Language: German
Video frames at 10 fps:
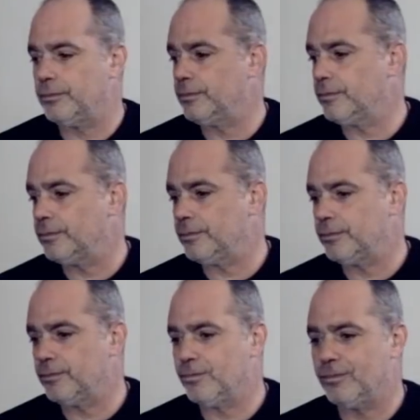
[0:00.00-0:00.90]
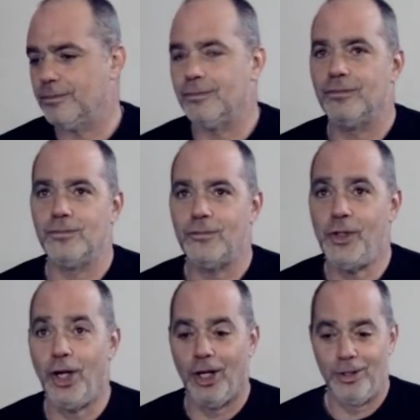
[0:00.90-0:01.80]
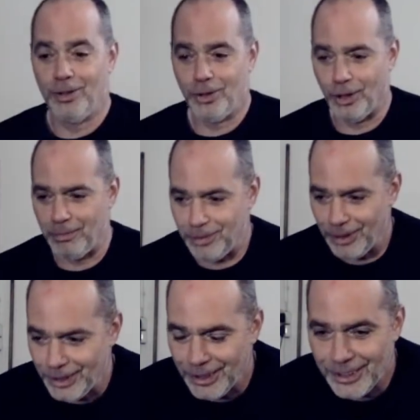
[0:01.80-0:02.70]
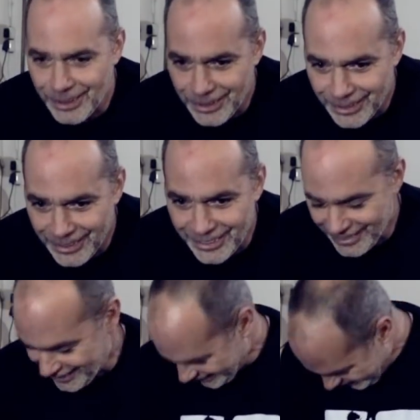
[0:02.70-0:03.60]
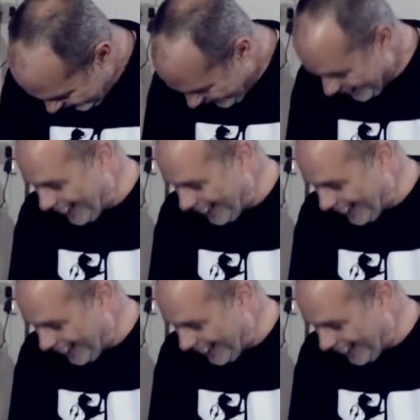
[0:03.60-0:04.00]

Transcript: Zum Fahrzeug. Ja. Was, was haben wir denn für ein Fahrzeug?